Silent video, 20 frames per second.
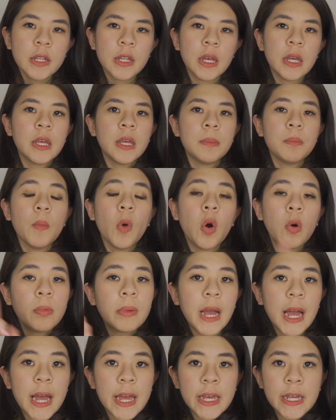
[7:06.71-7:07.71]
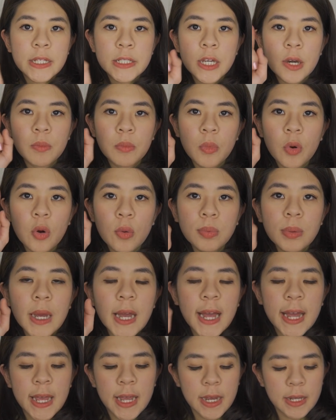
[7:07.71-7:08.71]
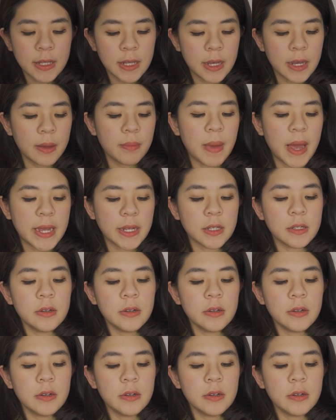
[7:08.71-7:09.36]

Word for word: thì 4 ngày trong 4 ngày thì các bạn